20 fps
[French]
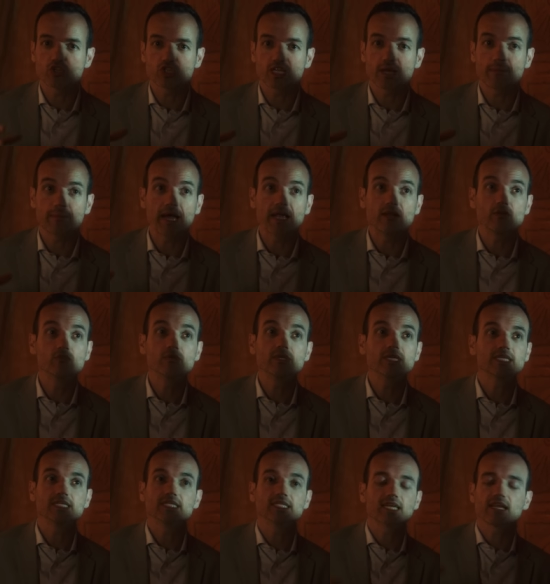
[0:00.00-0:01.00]
le chaman,
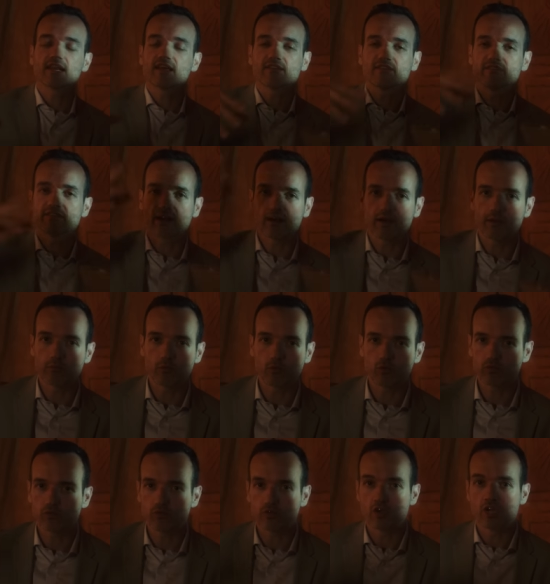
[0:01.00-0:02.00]
lui, qui s'élève vers un
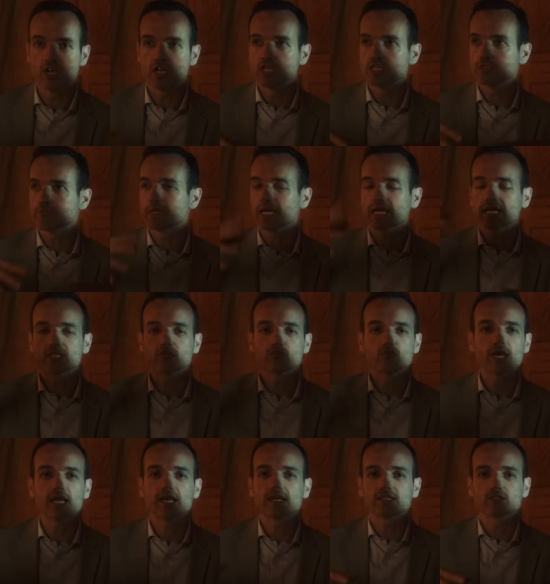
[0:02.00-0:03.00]
monde
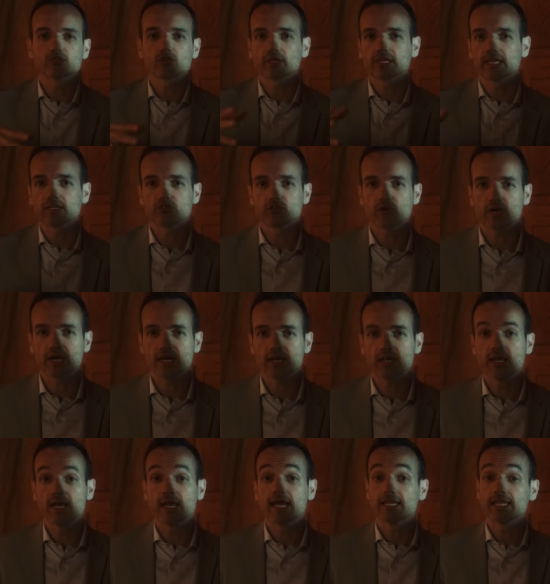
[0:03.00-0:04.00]
spirituel et
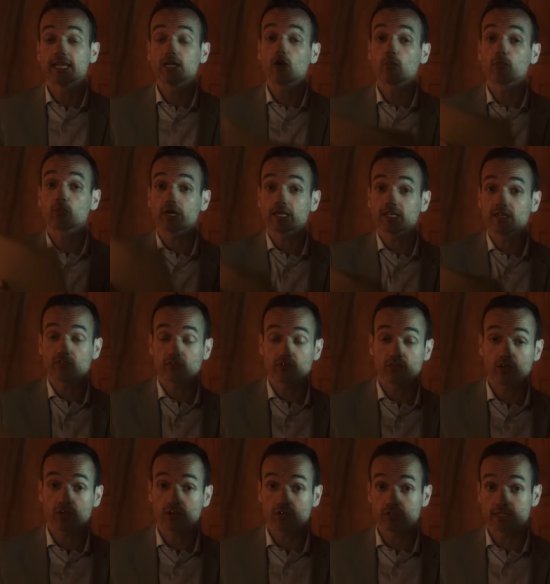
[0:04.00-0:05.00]
surnaturel. Et d'ailleurs, pour les
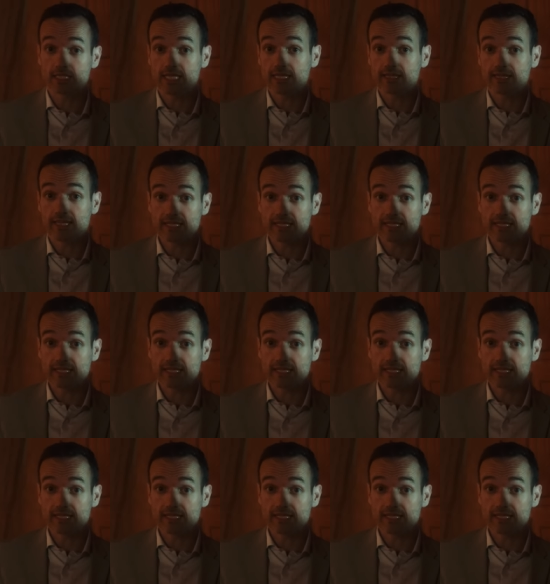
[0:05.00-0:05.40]
défendeurs de cette